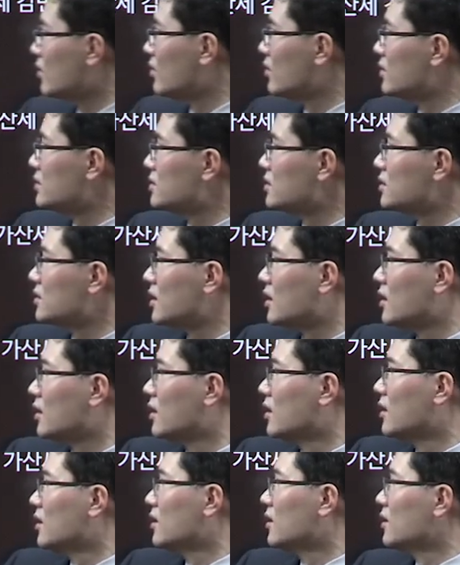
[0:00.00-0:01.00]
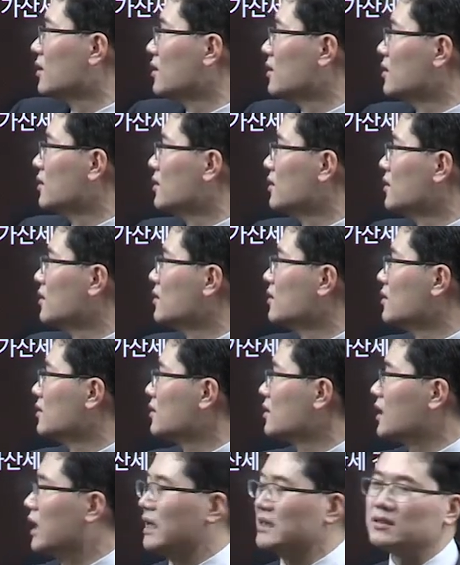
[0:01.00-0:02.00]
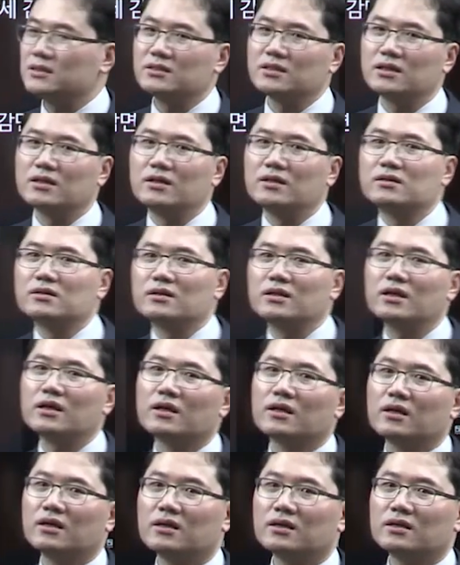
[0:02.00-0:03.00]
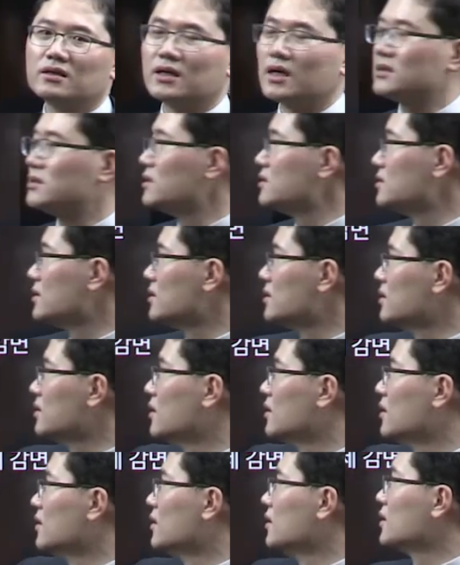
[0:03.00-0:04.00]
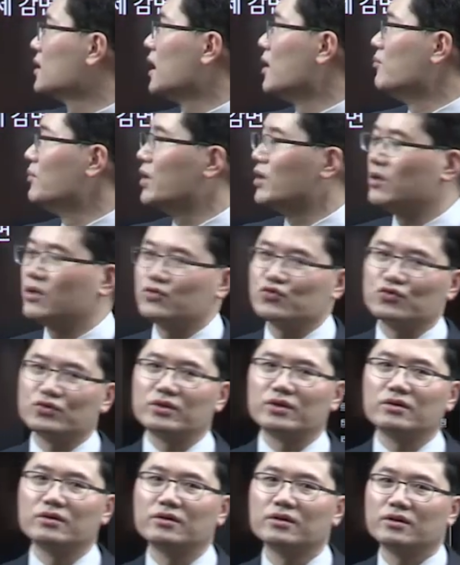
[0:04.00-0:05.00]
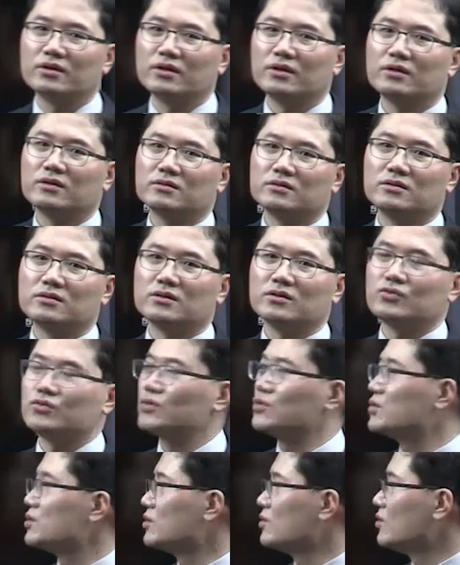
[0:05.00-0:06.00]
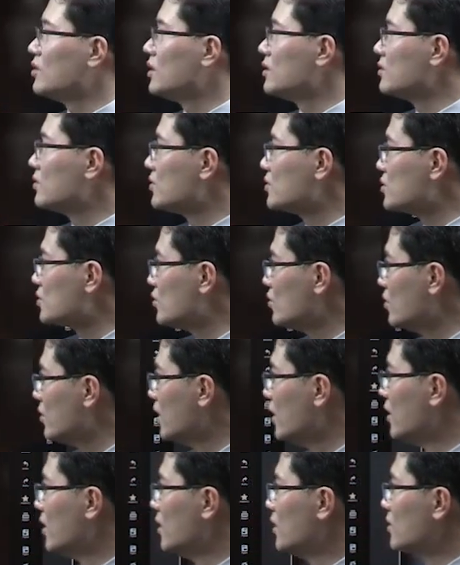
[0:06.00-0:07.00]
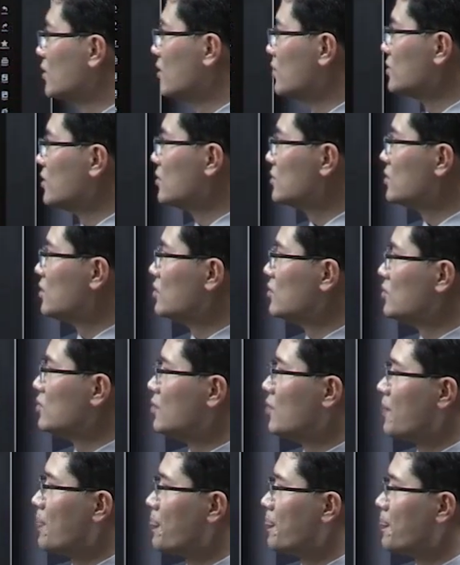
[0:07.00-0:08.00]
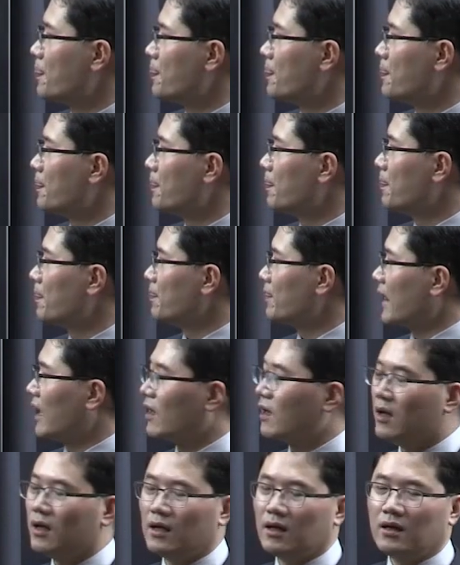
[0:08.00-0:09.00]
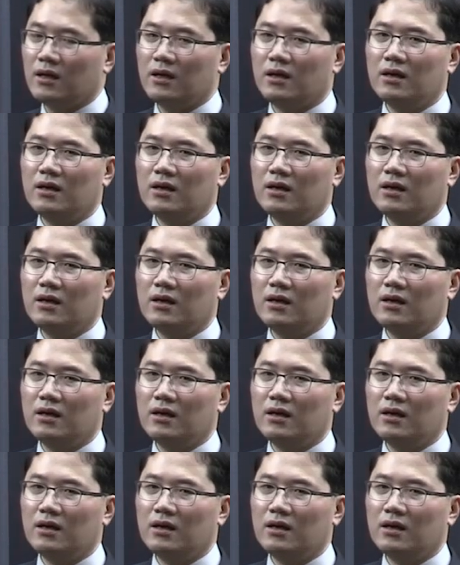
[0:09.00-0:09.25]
걸렸을 때 가산세가 하는데 그 가산세를 감면해 준대요. 예. 그러니까 수령 신고를 하는 것이고 경정 청구 내가